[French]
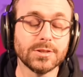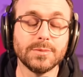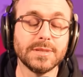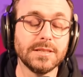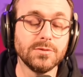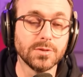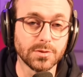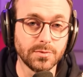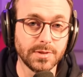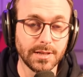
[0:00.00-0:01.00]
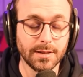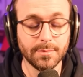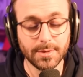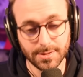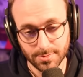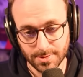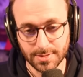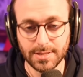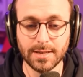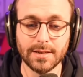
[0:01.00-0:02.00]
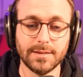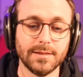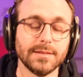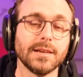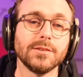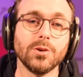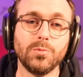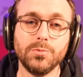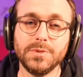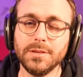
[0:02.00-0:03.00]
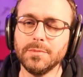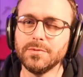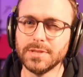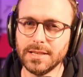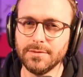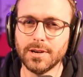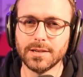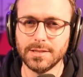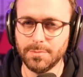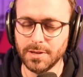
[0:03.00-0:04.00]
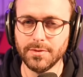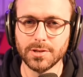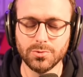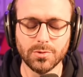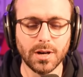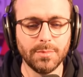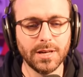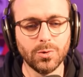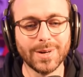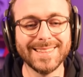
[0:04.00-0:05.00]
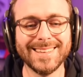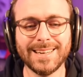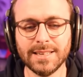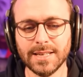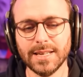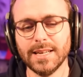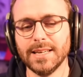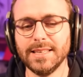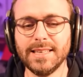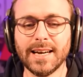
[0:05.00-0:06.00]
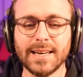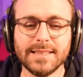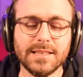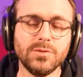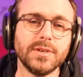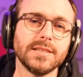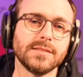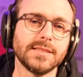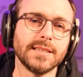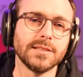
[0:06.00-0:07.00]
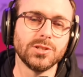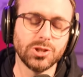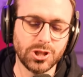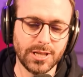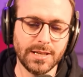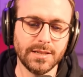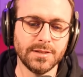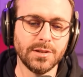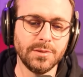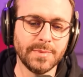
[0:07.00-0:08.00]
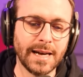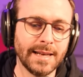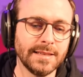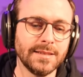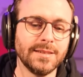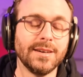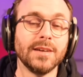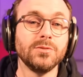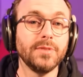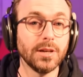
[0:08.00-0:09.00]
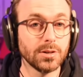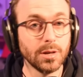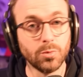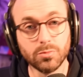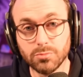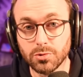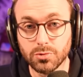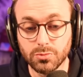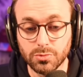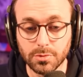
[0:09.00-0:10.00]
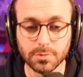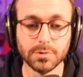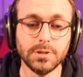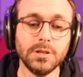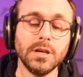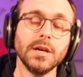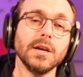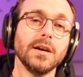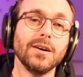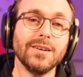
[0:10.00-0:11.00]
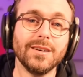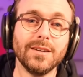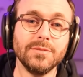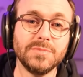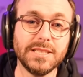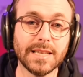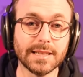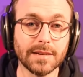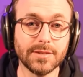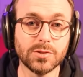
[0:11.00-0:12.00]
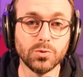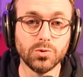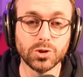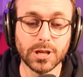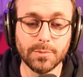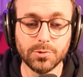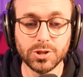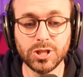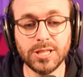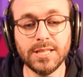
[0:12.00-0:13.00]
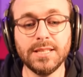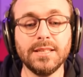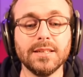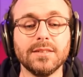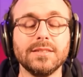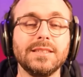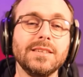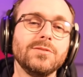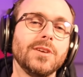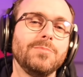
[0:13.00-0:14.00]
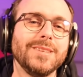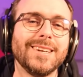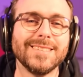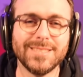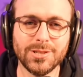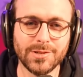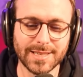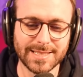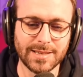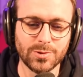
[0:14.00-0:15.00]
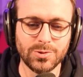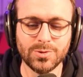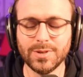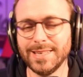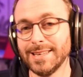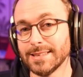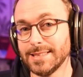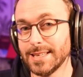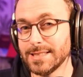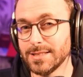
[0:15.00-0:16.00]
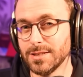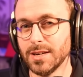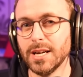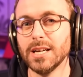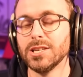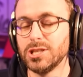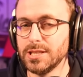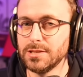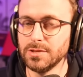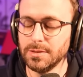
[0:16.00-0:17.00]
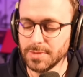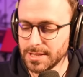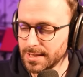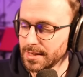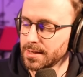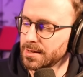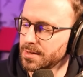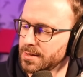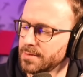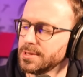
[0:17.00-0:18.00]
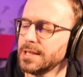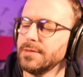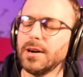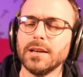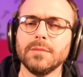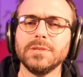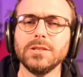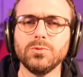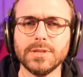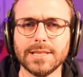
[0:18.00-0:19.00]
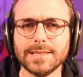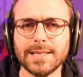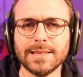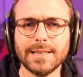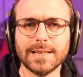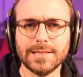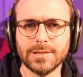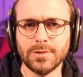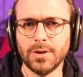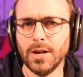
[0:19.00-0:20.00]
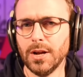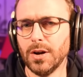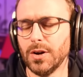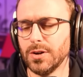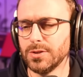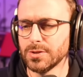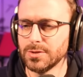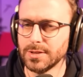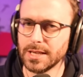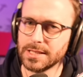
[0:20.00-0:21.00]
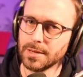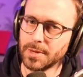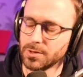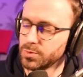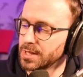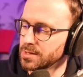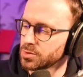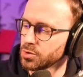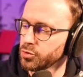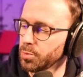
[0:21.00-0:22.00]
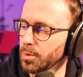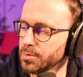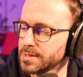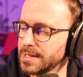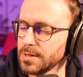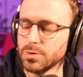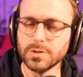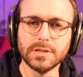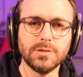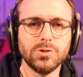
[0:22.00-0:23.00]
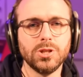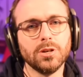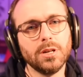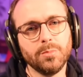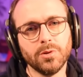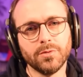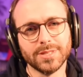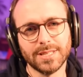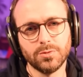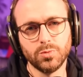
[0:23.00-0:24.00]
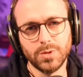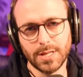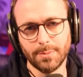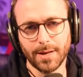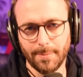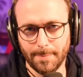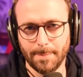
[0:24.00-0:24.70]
je ne sais pas si vous en souvenez, eh ben, ils ont sorti un, tracker plus petit, mais vous allez voir, c'est pas une version au rabais, loin de là. Il y a des nouvelles enceintes chez Neumann, euh, un nouvel orgamon, c'est aussi, euh, une petite interface audio chez Apogee, euh, des nouvelles pédales chez Universal Audio et un casque chez Sony, mais qui est, vous allez voir, il y a un petit twist assez intéressant dans ce casque. Et eh ben, écoutez, ce que je vous propose, c'est de lancer le jingle et puis on voit ça tout de suite après.